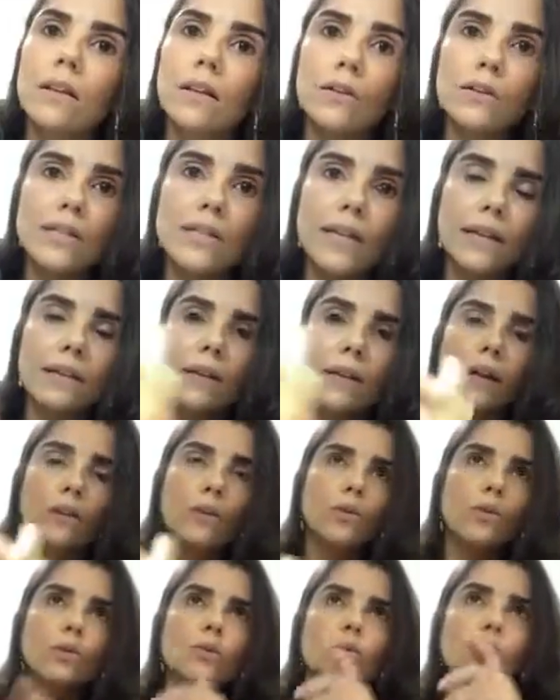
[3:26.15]
Eu sei que
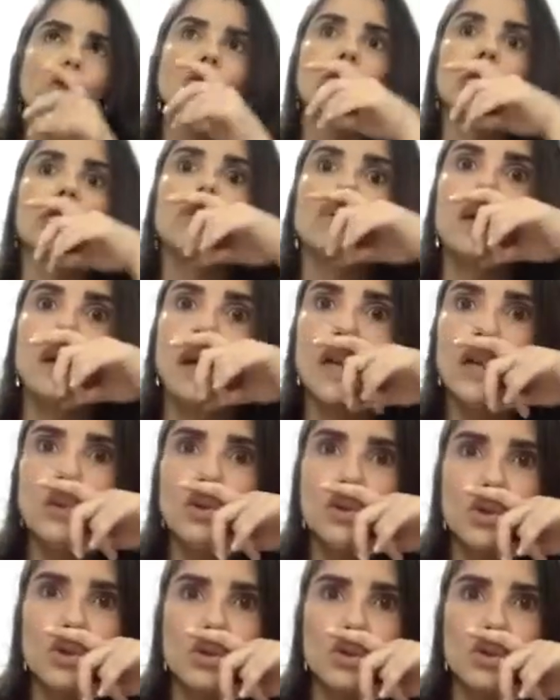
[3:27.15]
tem no
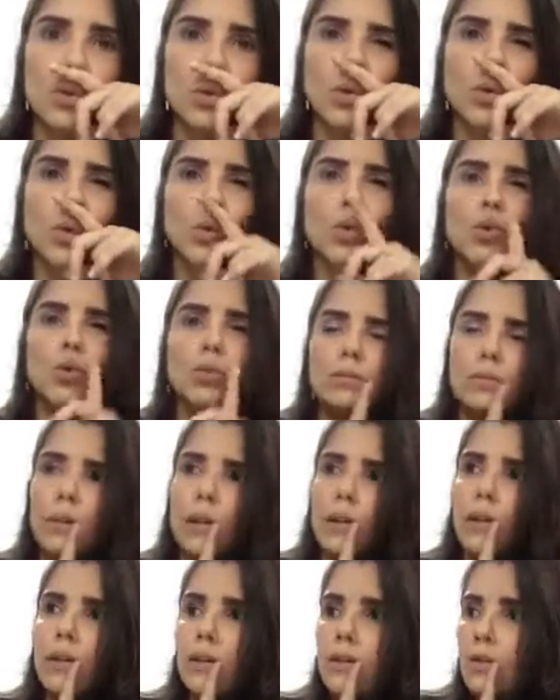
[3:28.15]
Rio Sul,
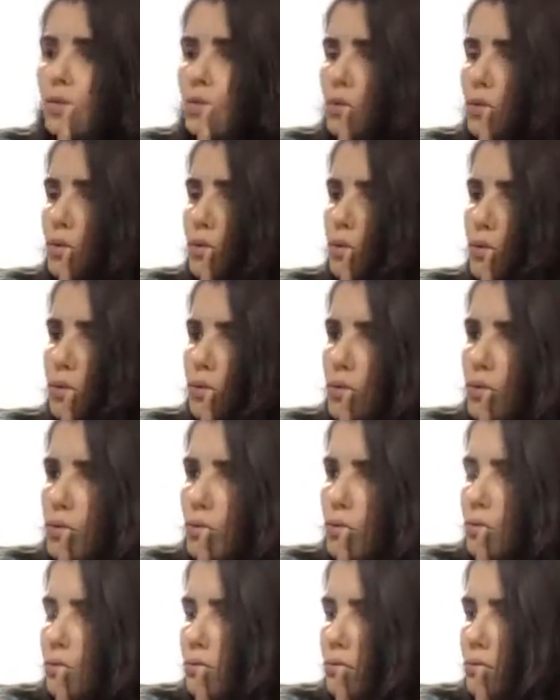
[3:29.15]
tem
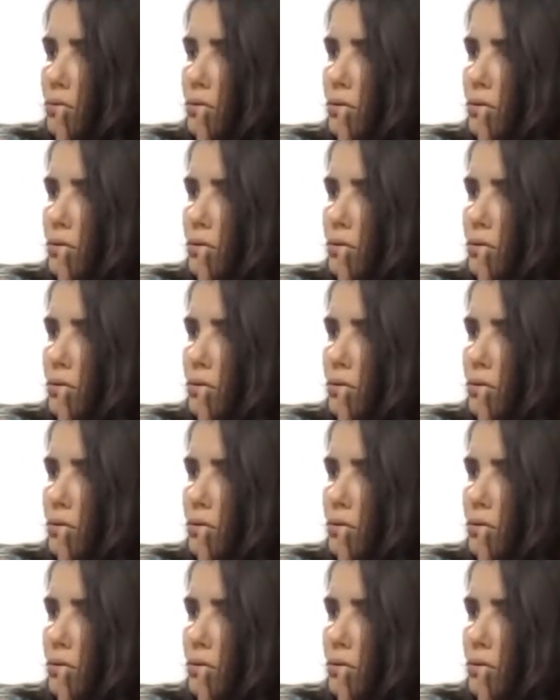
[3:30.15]
no.